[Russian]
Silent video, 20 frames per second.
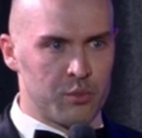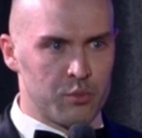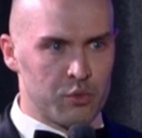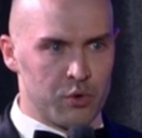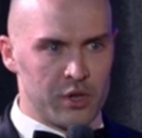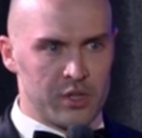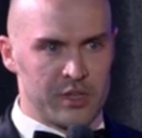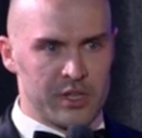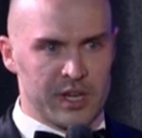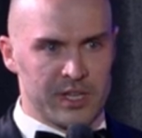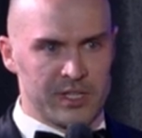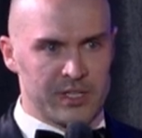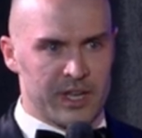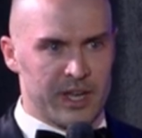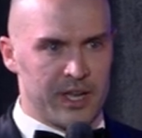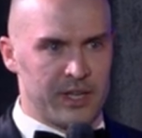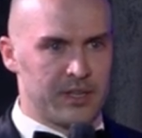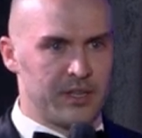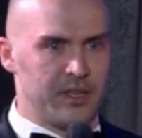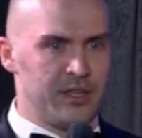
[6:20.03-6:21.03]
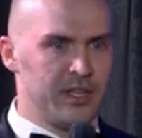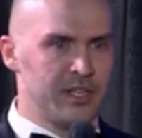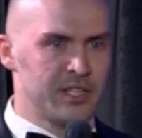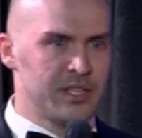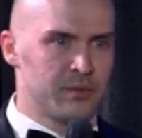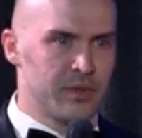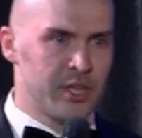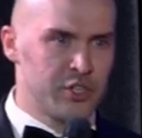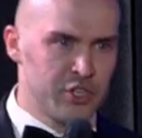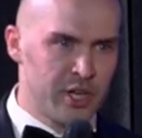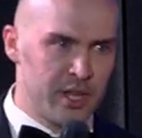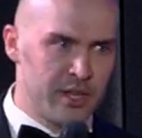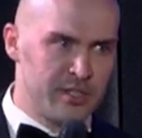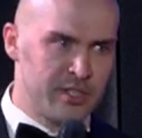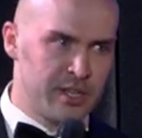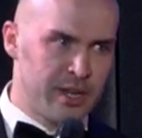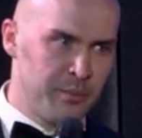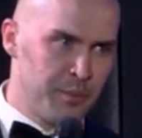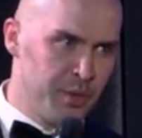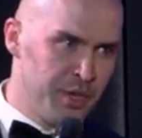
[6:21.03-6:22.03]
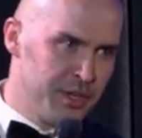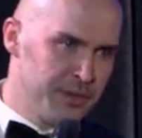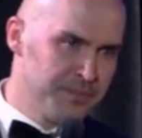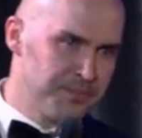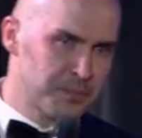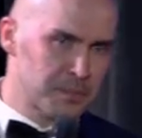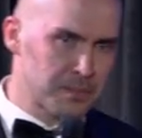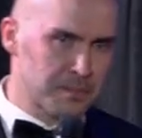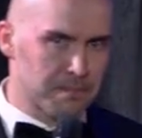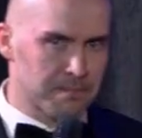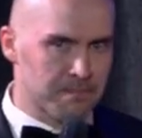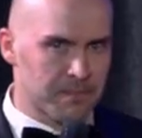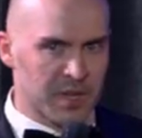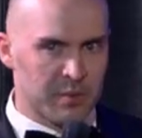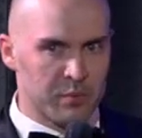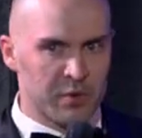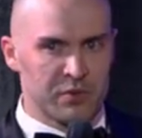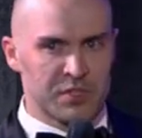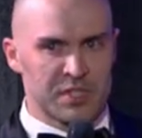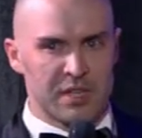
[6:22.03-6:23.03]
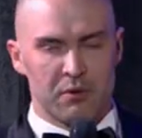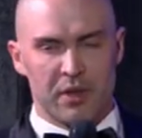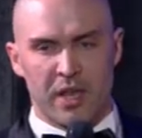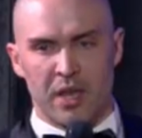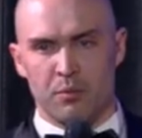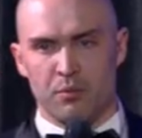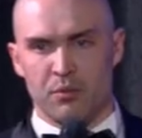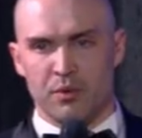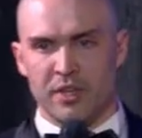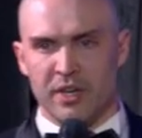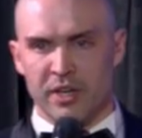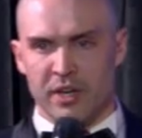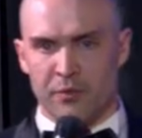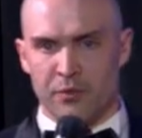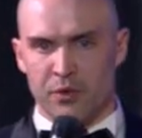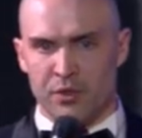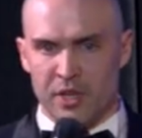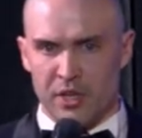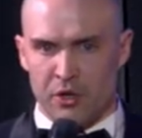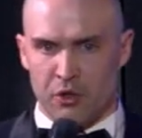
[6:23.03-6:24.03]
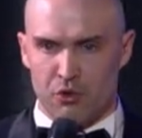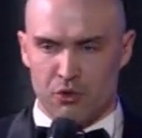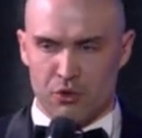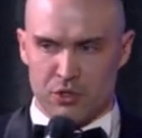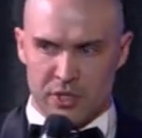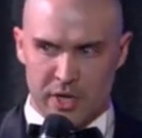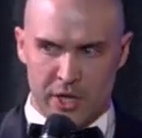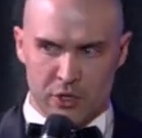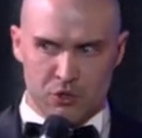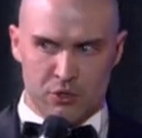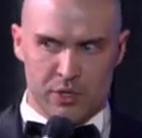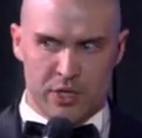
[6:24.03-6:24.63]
более нарастает. Если в начале терапии мы выставляем РФ-энергию сразу на